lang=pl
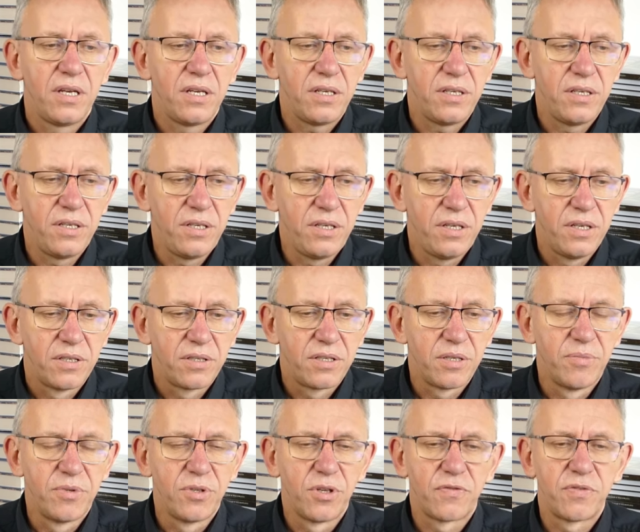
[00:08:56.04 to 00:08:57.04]
i
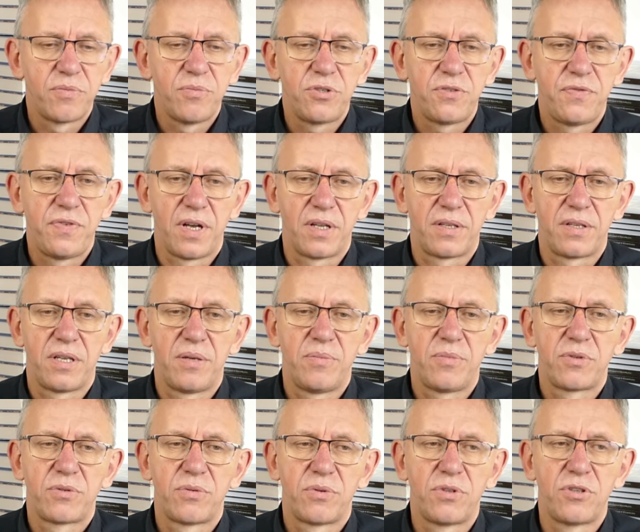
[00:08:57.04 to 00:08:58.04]
tym nowym
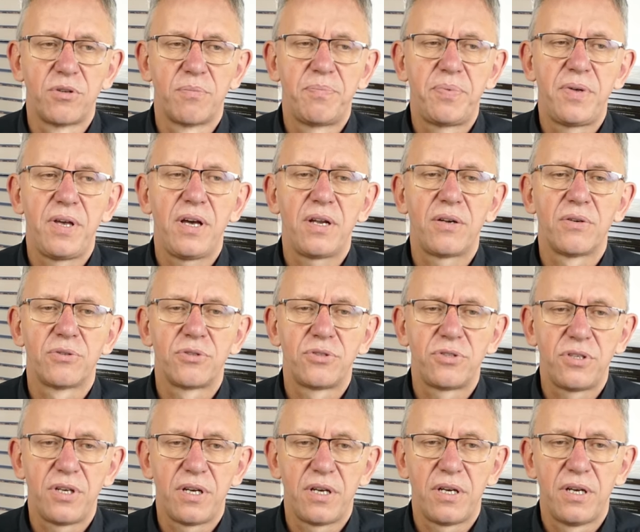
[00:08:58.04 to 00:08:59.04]
światem, który dopiero
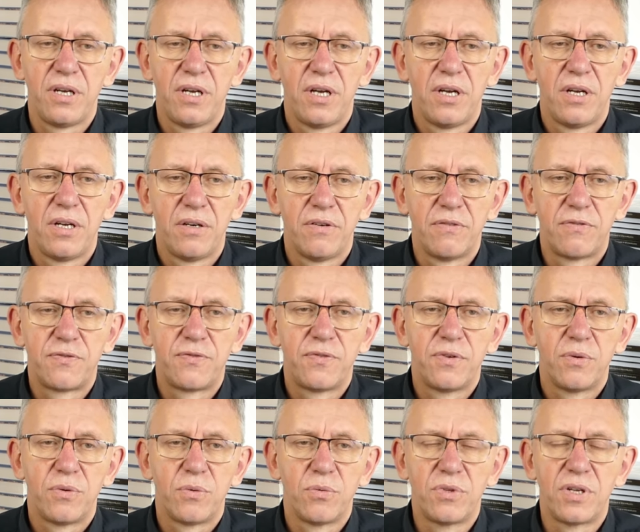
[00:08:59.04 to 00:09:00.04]
się w
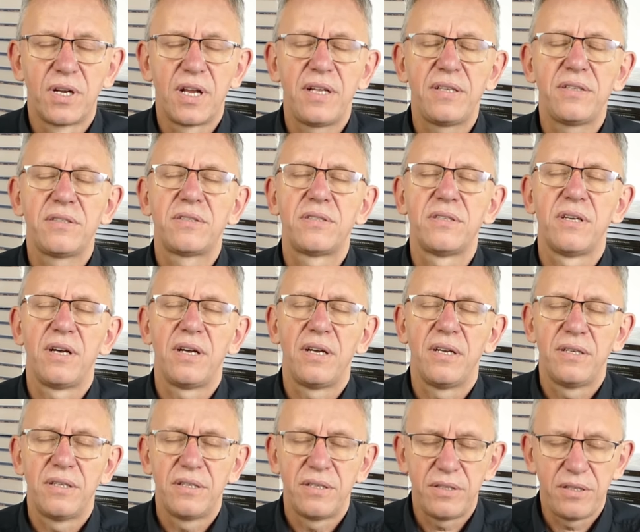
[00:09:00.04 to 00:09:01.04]

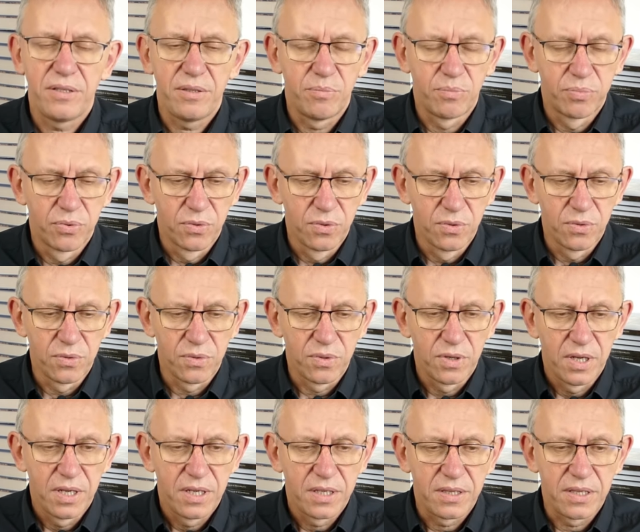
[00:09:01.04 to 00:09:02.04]
udręce i bólu
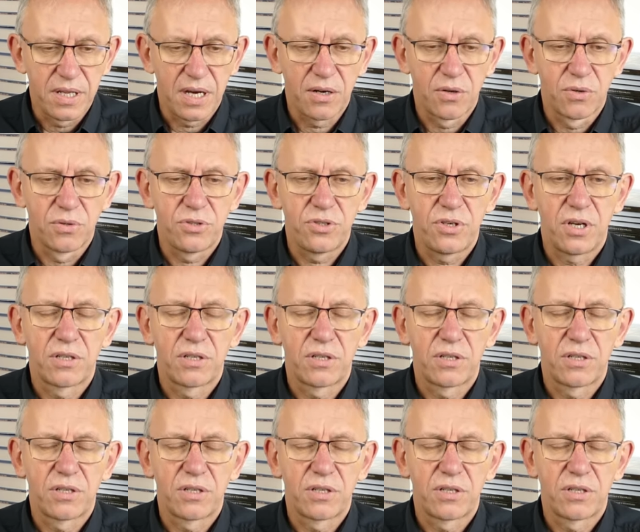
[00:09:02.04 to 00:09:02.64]
narodzi, a